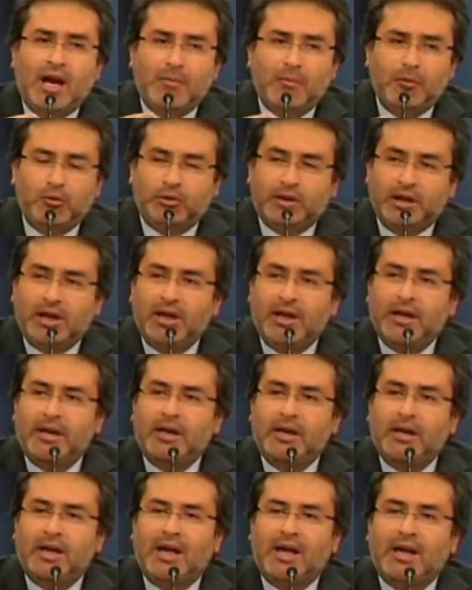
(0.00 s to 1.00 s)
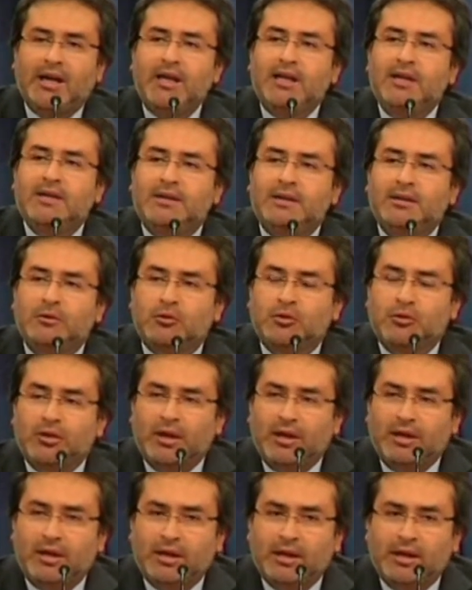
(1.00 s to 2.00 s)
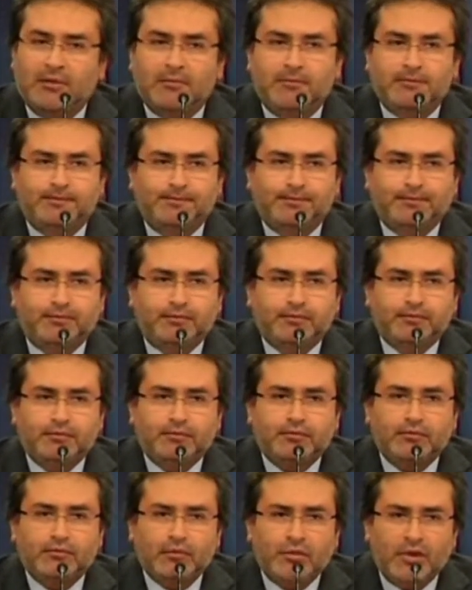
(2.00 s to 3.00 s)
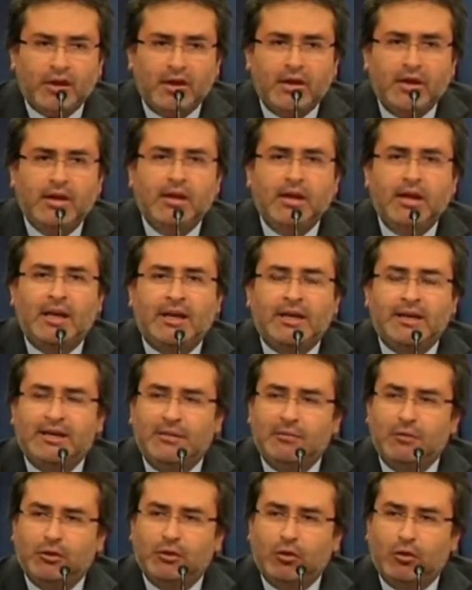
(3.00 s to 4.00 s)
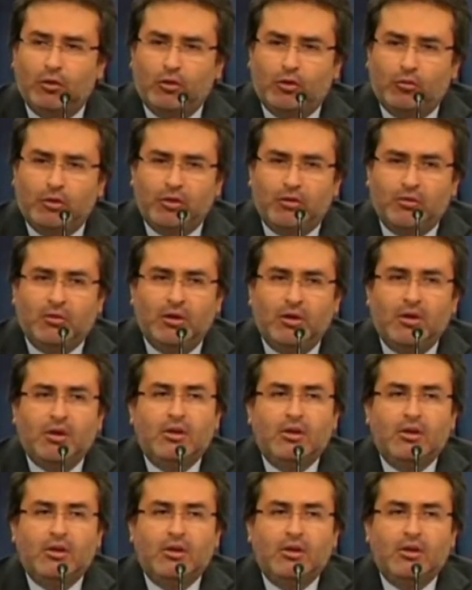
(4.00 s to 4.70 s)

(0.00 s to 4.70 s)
apuntalar la institucionalidad y el crecimiento económico.